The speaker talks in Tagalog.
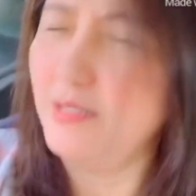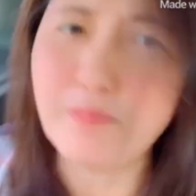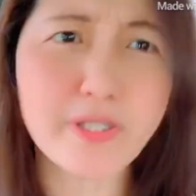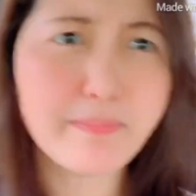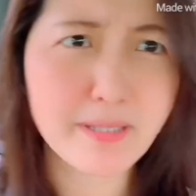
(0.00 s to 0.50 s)

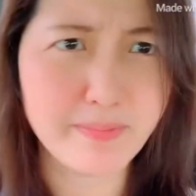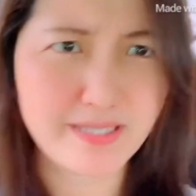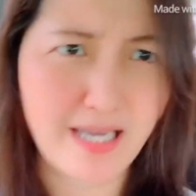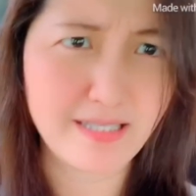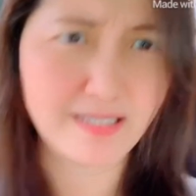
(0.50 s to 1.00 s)
Pwede
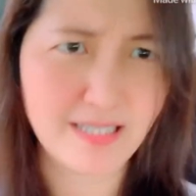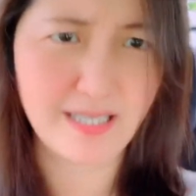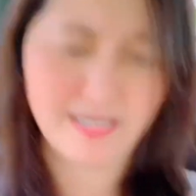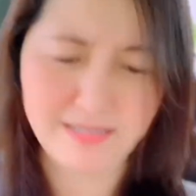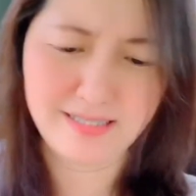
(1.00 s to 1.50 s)
magbisaya na
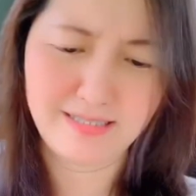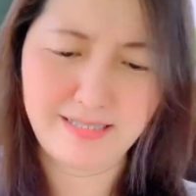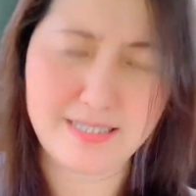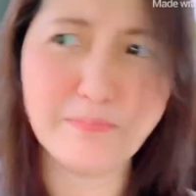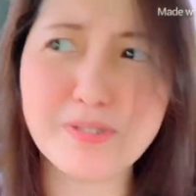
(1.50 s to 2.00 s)
lang.
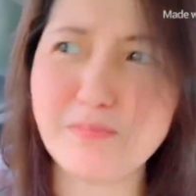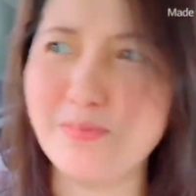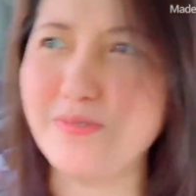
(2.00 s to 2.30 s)
Kasabot mo,